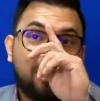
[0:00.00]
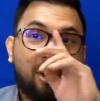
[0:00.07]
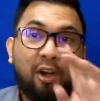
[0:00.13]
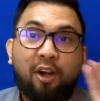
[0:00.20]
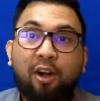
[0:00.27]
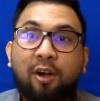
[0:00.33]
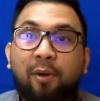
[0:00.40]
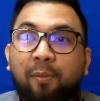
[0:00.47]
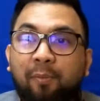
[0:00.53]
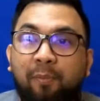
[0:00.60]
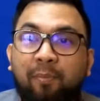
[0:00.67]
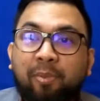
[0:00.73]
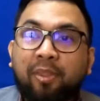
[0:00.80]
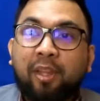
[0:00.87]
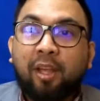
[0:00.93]
so,
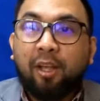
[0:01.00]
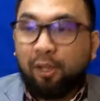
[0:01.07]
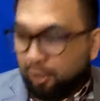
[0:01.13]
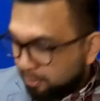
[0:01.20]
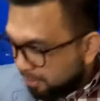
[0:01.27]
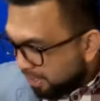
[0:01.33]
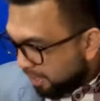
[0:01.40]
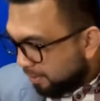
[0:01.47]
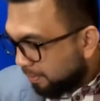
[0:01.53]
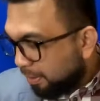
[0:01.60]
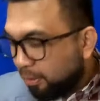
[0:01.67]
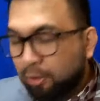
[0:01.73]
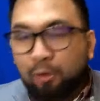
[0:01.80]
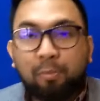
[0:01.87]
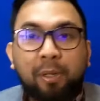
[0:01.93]
yung mga
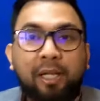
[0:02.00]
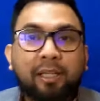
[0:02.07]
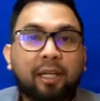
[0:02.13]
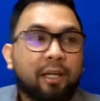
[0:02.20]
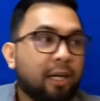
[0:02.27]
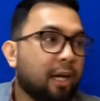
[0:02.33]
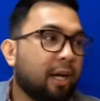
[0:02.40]
malulupitang